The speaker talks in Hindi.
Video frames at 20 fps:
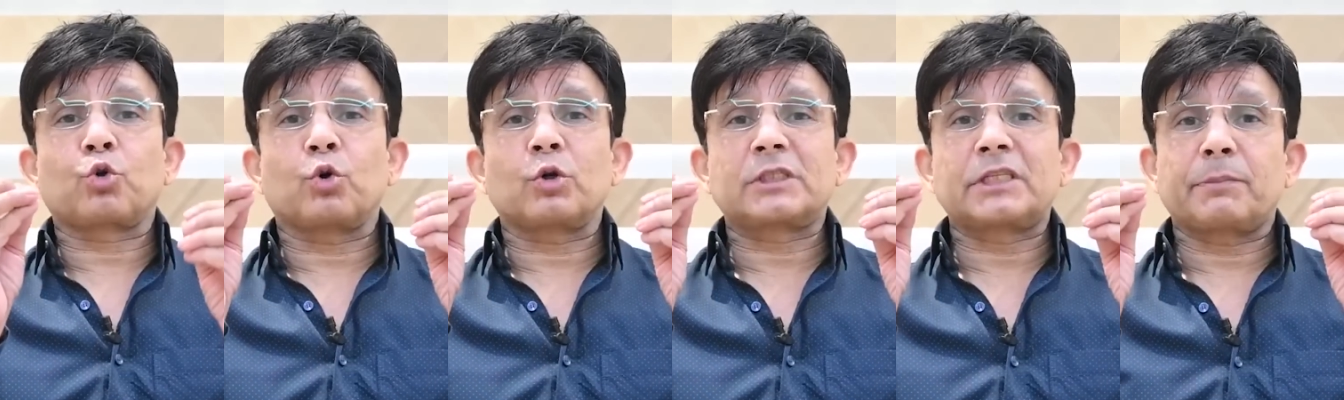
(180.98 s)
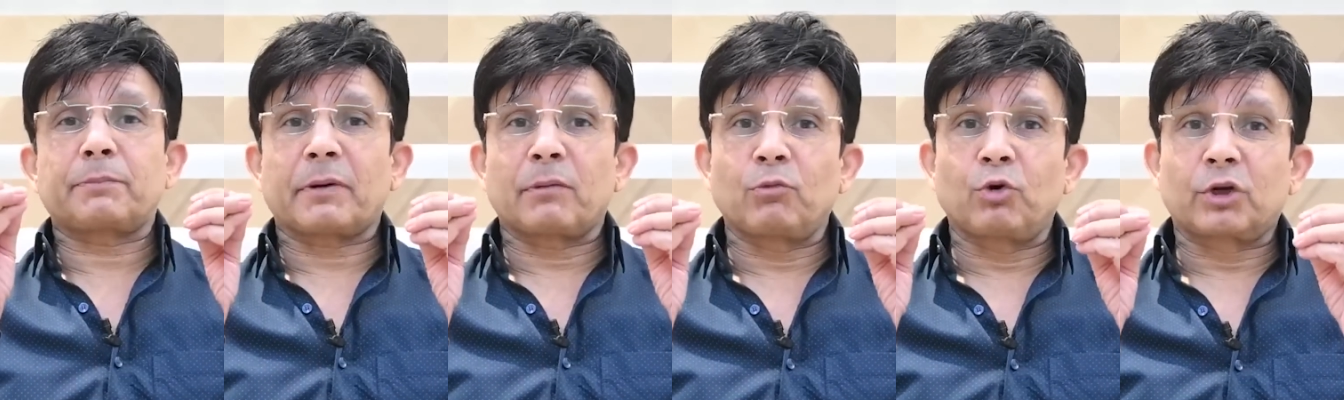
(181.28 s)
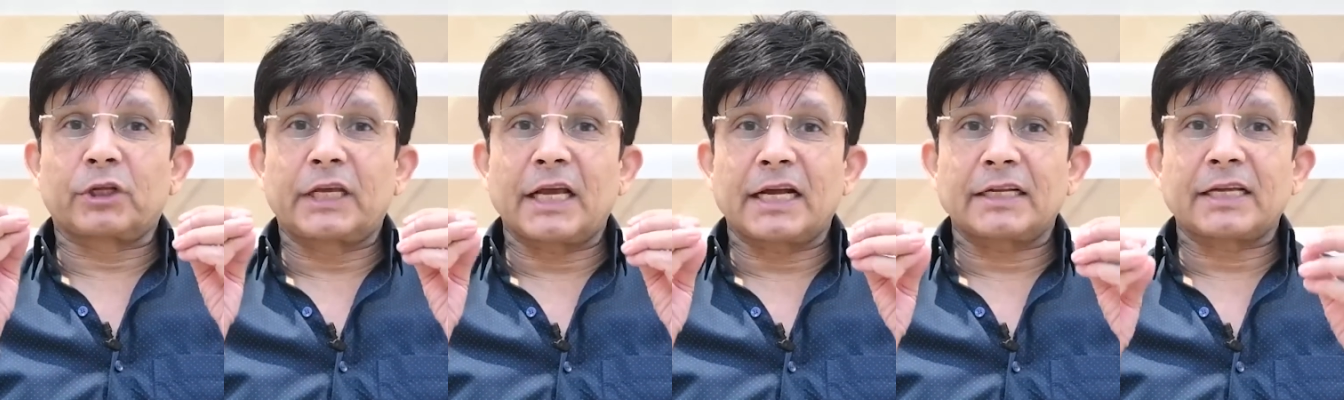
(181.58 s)
शोर से
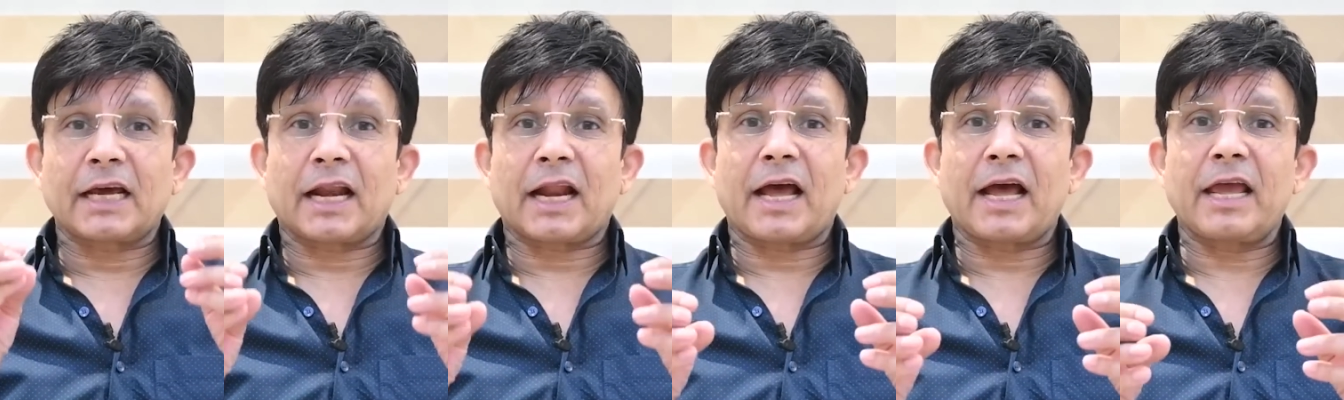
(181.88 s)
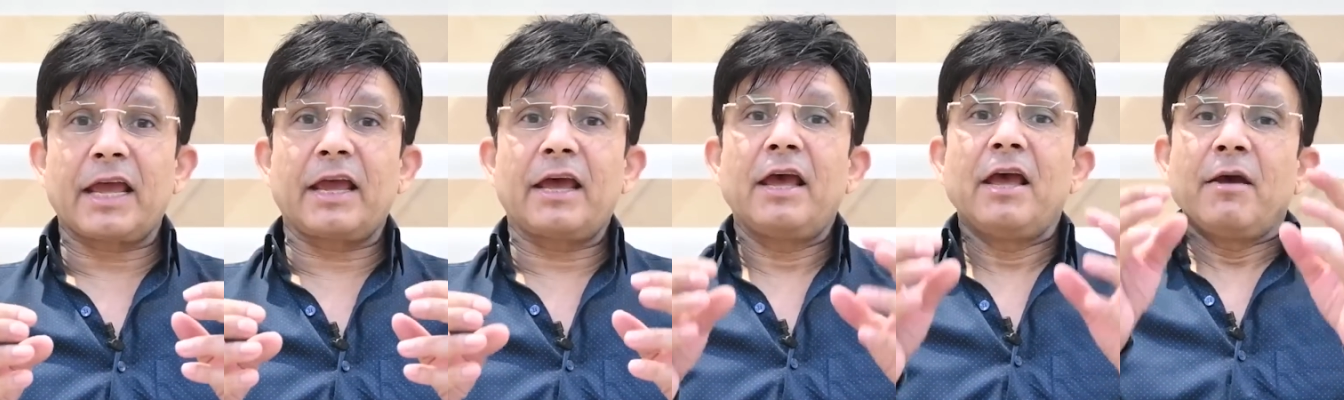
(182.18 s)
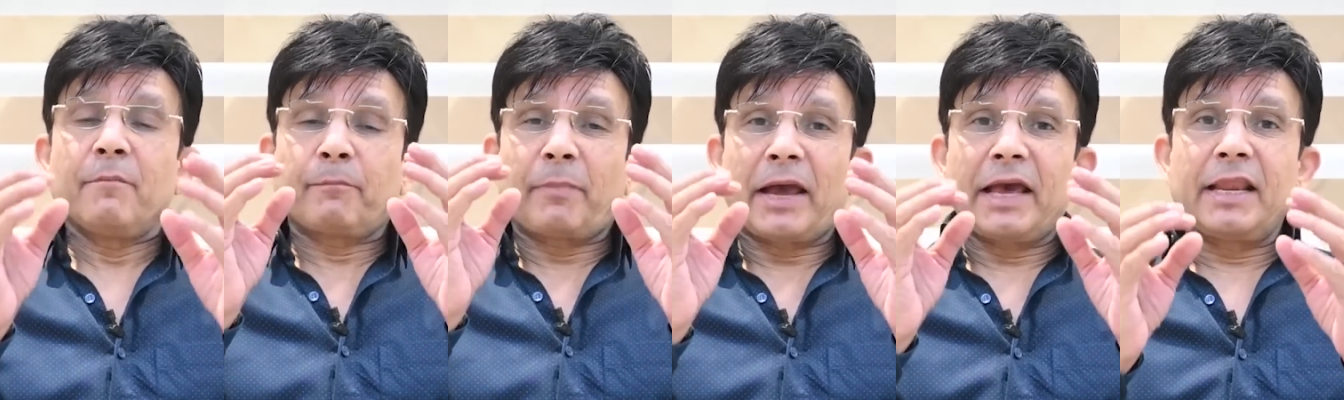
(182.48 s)
प्रमोट किया जा रहा है
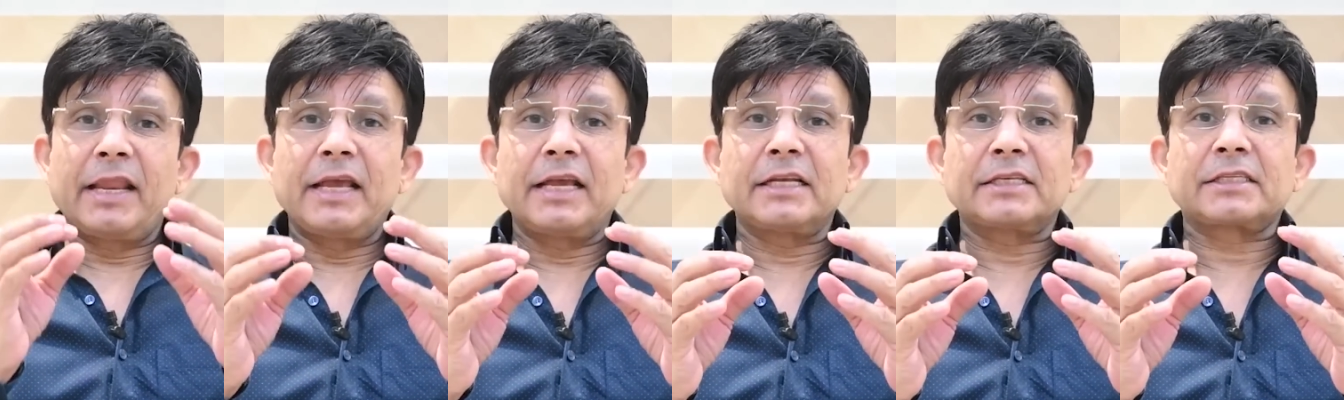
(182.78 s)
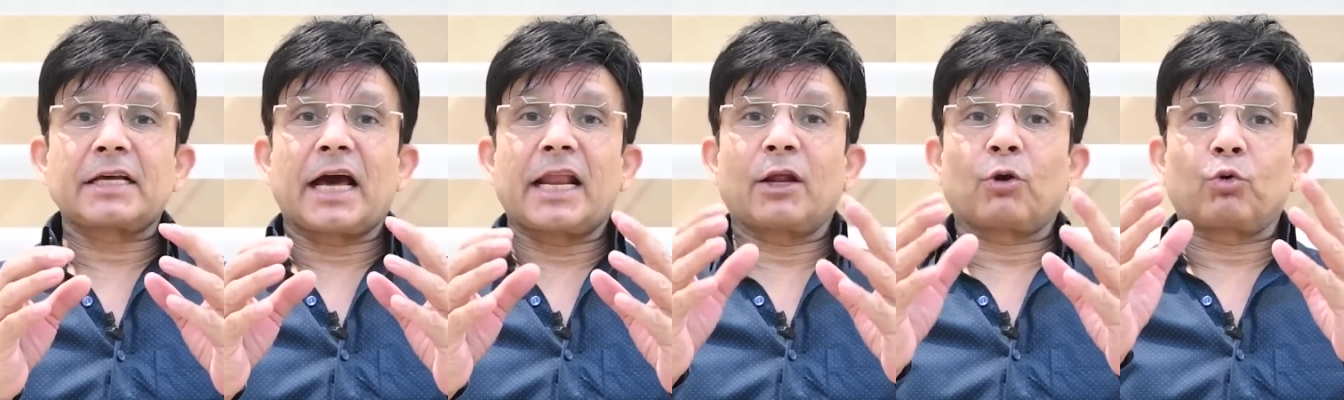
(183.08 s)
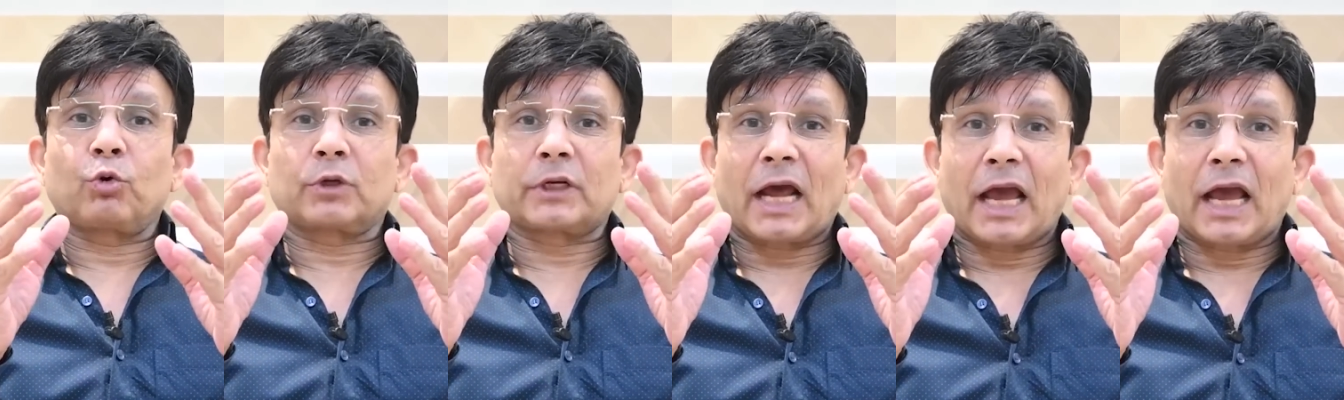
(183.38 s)
पहले इस गाने को